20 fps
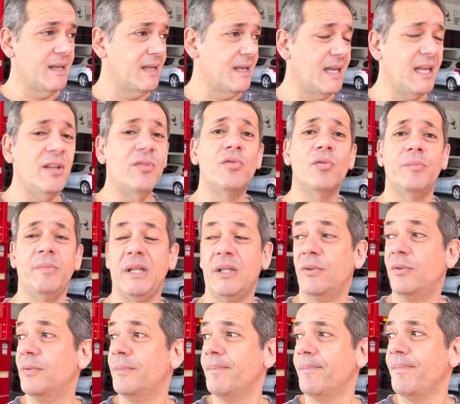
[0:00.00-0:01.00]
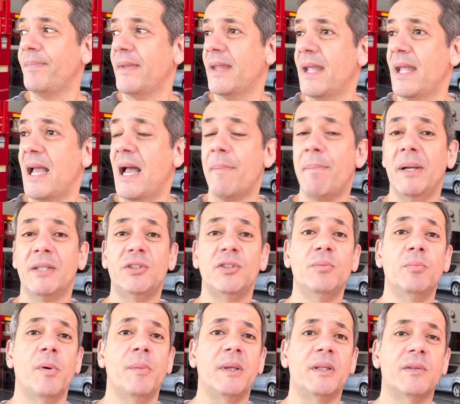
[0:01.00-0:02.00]
Resumindo, a partir do
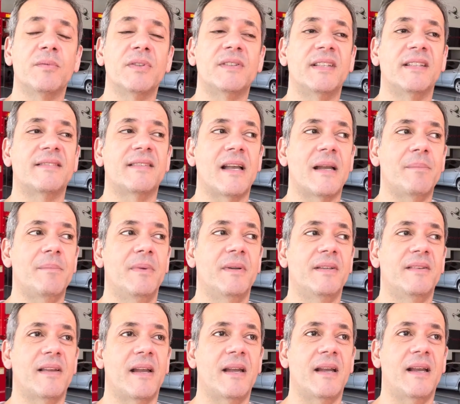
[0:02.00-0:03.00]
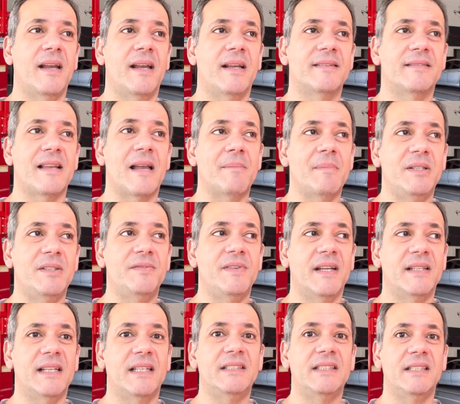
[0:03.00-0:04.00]
momento que você sabe, eh, sabe de
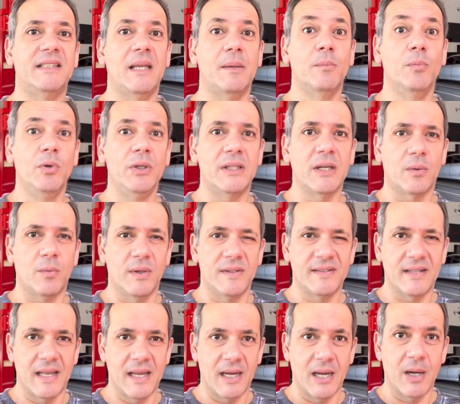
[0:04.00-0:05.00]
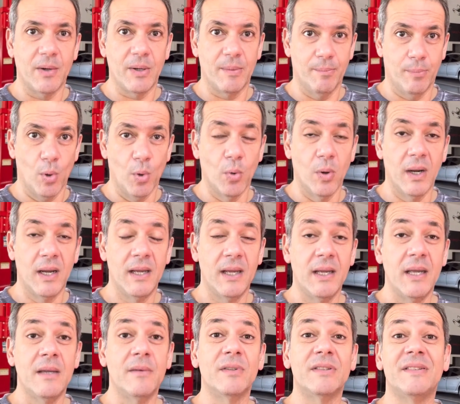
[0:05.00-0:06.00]
verdade que tem muita coisa legal e boa,
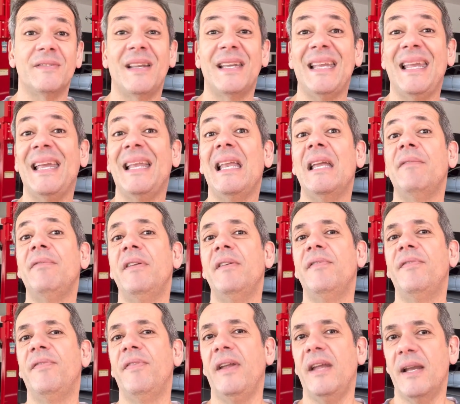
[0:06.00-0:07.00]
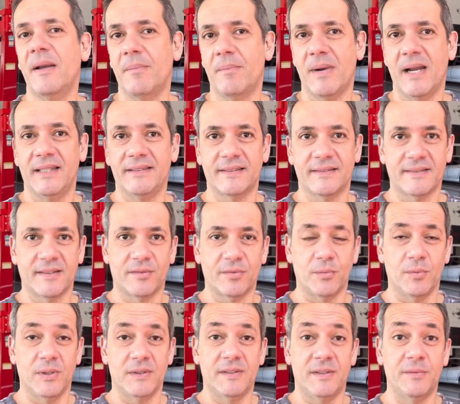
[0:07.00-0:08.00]
você vai querer viver mais essas
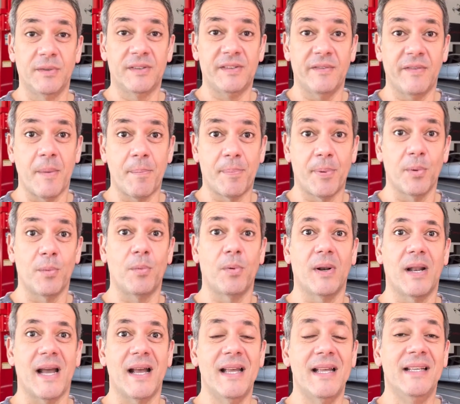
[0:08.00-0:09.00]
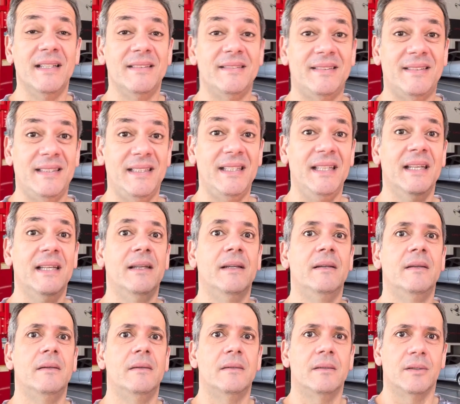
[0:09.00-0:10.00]
coisas e você vai procurar se
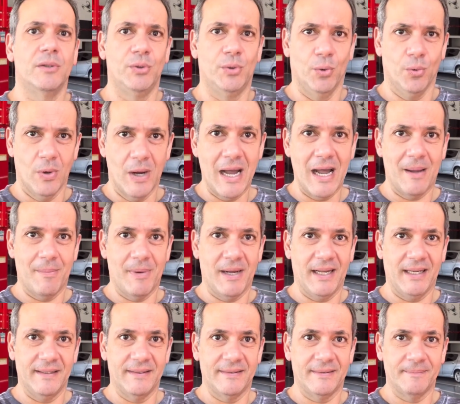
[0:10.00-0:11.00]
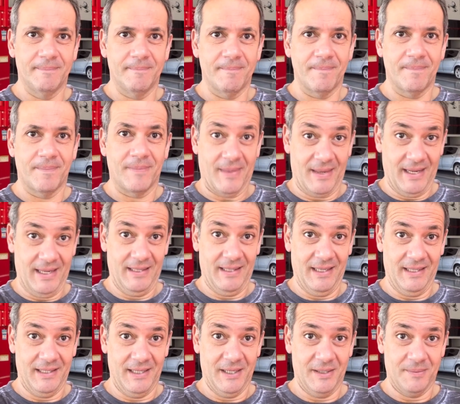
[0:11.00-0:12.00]
doar mais.
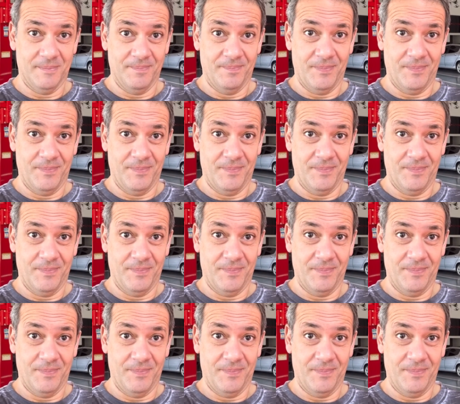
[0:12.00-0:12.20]
Entenderam?